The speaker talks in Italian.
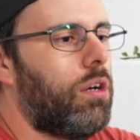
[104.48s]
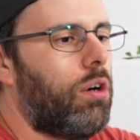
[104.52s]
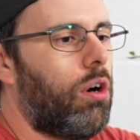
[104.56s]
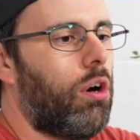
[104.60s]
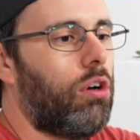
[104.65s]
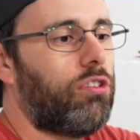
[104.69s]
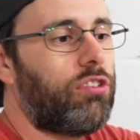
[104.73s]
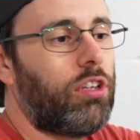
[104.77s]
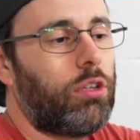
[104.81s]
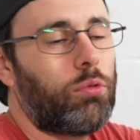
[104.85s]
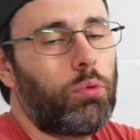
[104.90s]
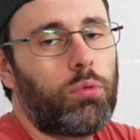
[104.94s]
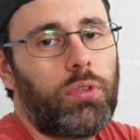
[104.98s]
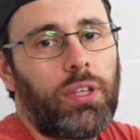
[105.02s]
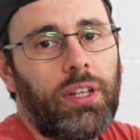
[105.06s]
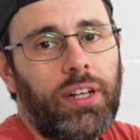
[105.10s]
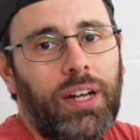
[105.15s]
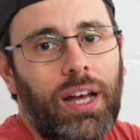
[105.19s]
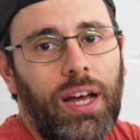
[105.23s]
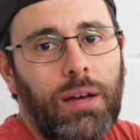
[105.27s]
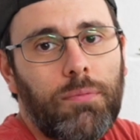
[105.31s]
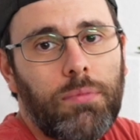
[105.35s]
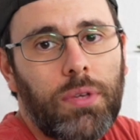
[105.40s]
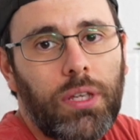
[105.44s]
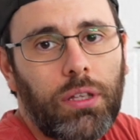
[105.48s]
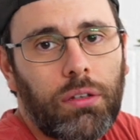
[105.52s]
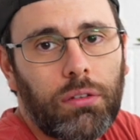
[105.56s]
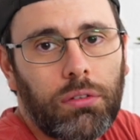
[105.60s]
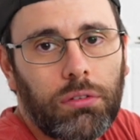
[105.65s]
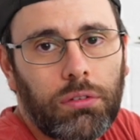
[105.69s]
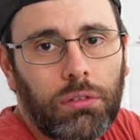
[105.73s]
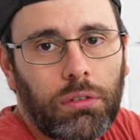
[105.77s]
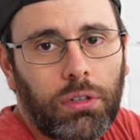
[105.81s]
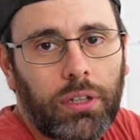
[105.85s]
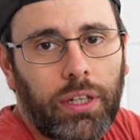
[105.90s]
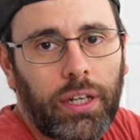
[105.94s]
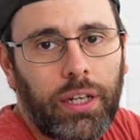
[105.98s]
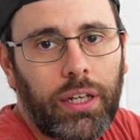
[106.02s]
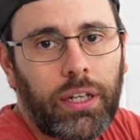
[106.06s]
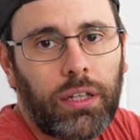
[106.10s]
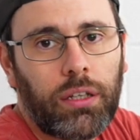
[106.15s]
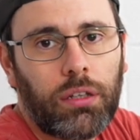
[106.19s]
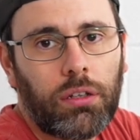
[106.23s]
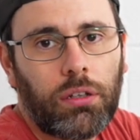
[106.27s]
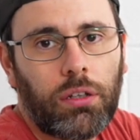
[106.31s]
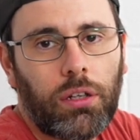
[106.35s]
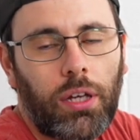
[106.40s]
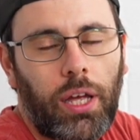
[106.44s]
Ho già tutti i rami, ok?
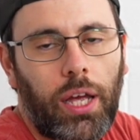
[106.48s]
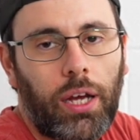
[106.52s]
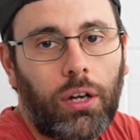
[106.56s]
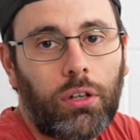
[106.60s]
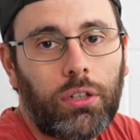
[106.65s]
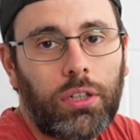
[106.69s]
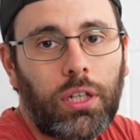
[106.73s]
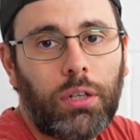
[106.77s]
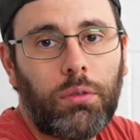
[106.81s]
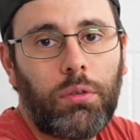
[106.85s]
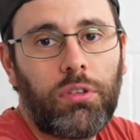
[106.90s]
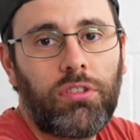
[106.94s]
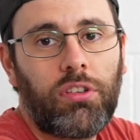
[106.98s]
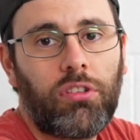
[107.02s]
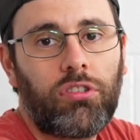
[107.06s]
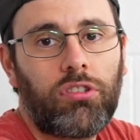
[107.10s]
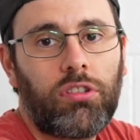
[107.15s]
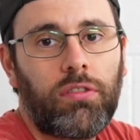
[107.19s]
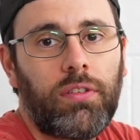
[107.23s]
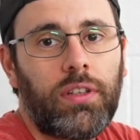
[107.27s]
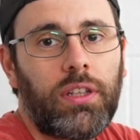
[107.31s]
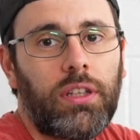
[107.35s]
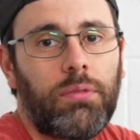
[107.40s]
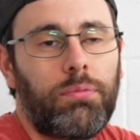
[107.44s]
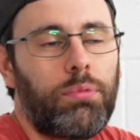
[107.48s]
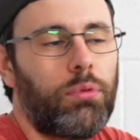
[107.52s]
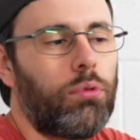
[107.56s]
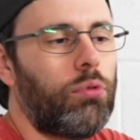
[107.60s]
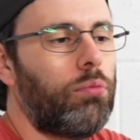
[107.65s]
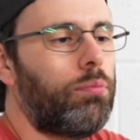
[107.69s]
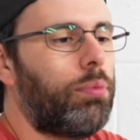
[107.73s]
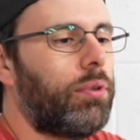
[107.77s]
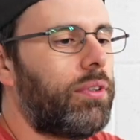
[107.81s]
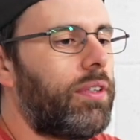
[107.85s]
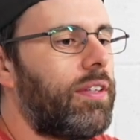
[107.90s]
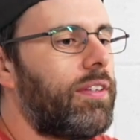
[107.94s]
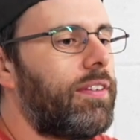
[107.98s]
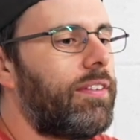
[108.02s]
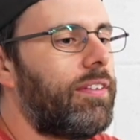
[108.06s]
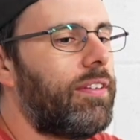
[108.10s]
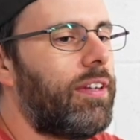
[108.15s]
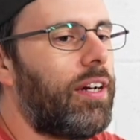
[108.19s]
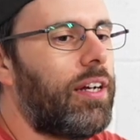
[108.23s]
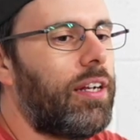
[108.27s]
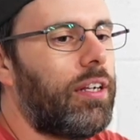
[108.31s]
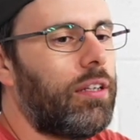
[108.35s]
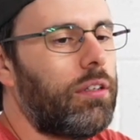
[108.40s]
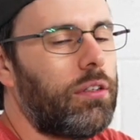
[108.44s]
Ecco da qui già si vede più il
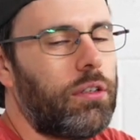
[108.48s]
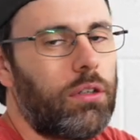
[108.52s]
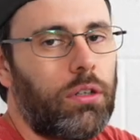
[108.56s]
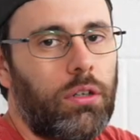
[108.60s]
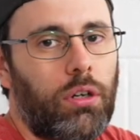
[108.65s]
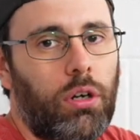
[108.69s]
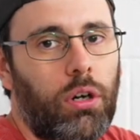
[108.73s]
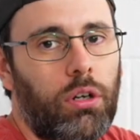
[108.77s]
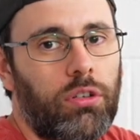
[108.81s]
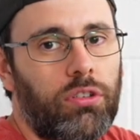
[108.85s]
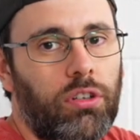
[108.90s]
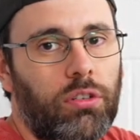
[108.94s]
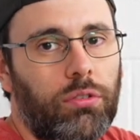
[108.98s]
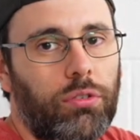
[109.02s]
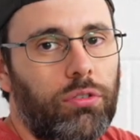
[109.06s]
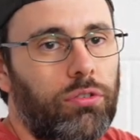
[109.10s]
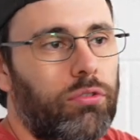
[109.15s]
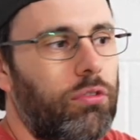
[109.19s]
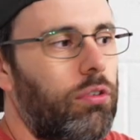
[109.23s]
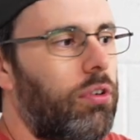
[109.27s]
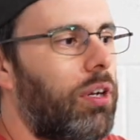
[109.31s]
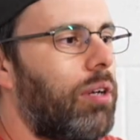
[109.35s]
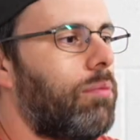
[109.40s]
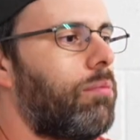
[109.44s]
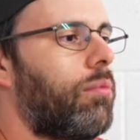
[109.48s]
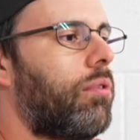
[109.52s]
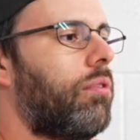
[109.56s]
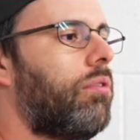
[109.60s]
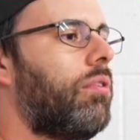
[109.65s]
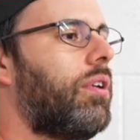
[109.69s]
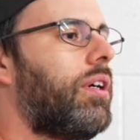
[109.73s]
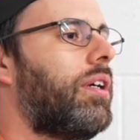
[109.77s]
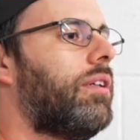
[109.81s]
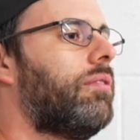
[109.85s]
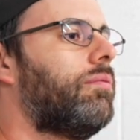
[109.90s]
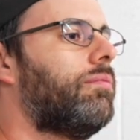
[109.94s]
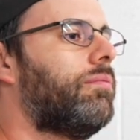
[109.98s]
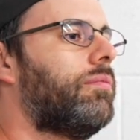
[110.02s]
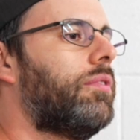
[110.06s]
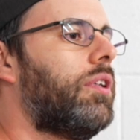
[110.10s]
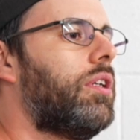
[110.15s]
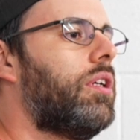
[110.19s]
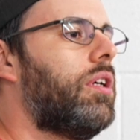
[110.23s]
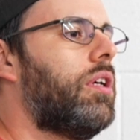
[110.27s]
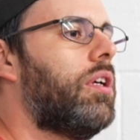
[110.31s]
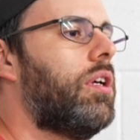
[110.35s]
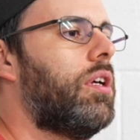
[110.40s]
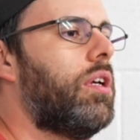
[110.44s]
potenziale. Ho già questo ramo qua,
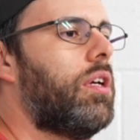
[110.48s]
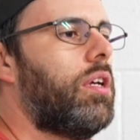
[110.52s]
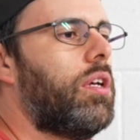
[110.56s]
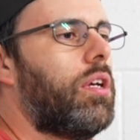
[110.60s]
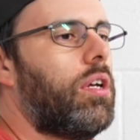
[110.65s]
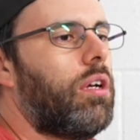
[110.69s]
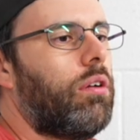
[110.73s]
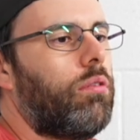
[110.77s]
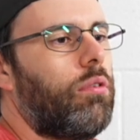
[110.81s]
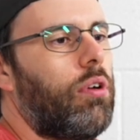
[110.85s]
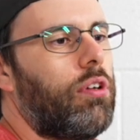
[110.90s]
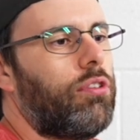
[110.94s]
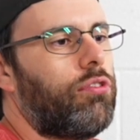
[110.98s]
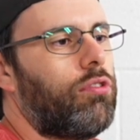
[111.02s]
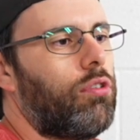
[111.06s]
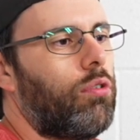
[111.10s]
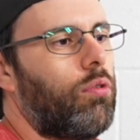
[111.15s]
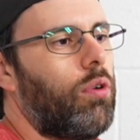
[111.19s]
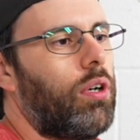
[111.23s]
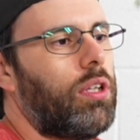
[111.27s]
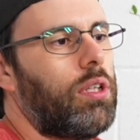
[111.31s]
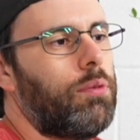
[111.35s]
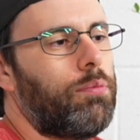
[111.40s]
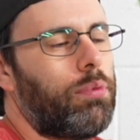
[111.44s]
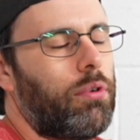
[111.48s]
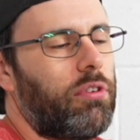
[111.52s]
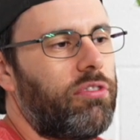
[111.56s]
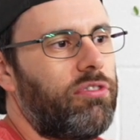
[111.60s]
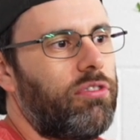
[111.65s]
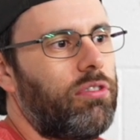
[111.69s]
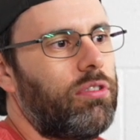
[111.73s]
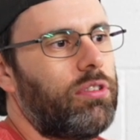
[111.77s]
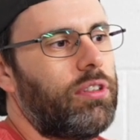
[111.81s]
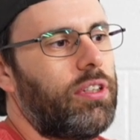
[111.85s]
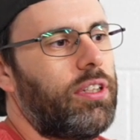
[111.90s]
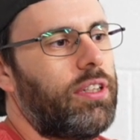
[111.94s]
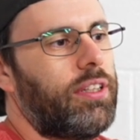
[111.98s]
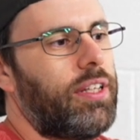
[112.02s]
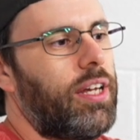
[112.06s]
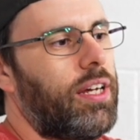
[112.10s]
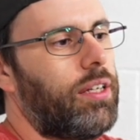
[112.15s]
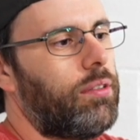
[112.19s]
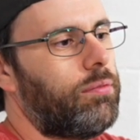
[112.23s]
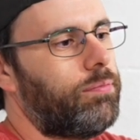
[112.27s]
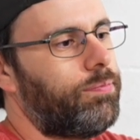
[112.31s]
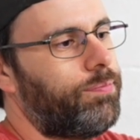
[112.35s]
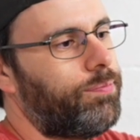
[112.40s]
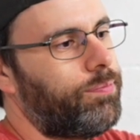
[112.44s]
questo qua di
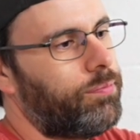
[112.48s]
profondità.